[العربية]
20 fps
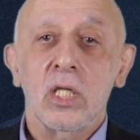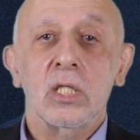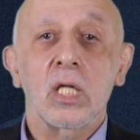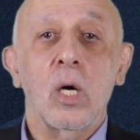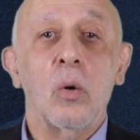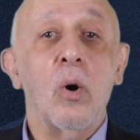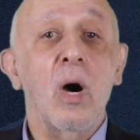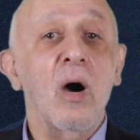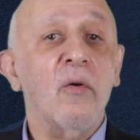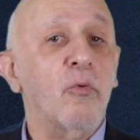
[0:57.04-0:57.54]

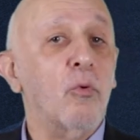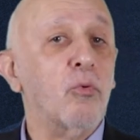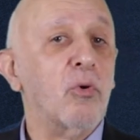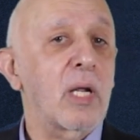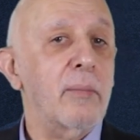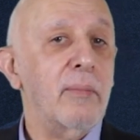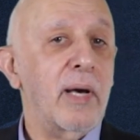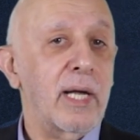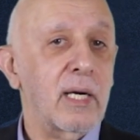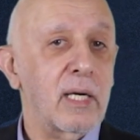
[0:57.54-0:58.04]

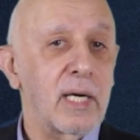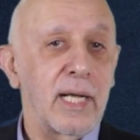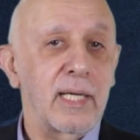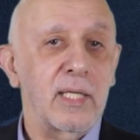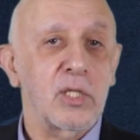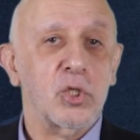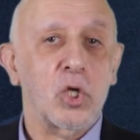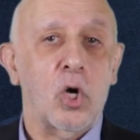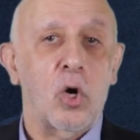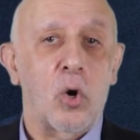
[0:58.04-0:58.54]
توافقي مع
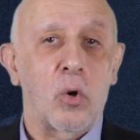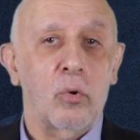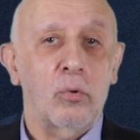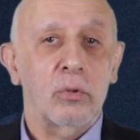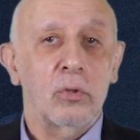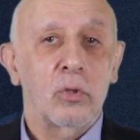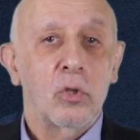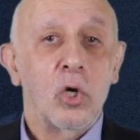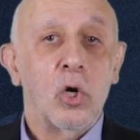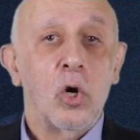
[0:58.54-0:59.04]
الرئيس
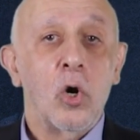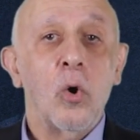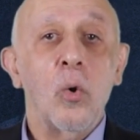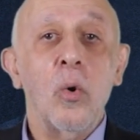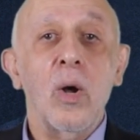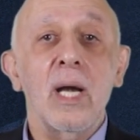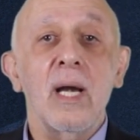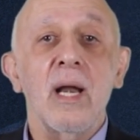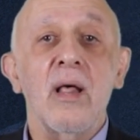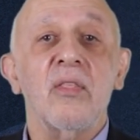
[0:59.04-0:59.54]
عون
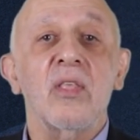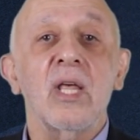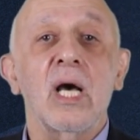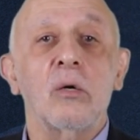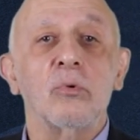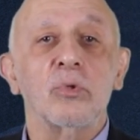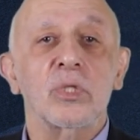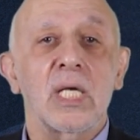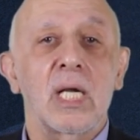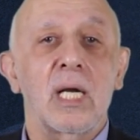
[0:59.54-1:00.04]
هو الذي
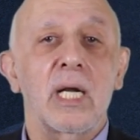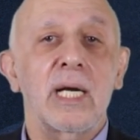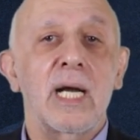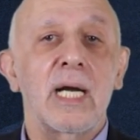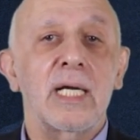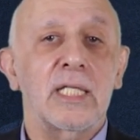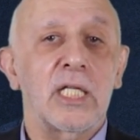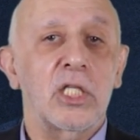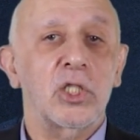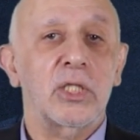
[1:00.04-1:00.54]
أوصلنا
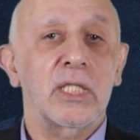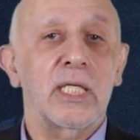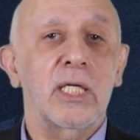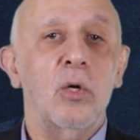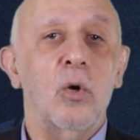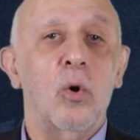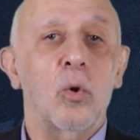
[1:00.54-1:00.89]
لتشكيل